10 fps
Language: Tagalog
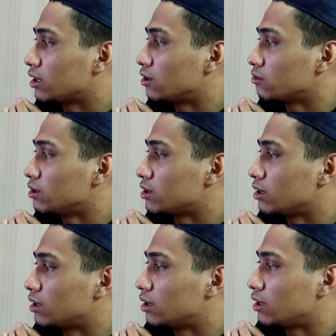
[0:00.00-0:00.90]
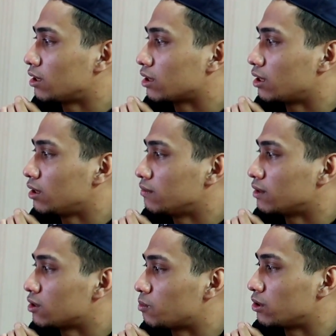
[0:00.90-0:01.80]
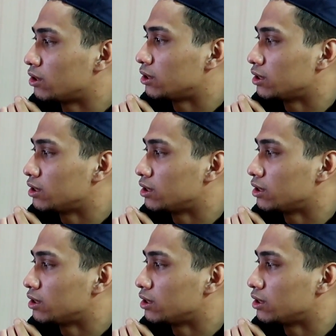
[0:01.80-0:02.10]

that can truly say that they are can live and support their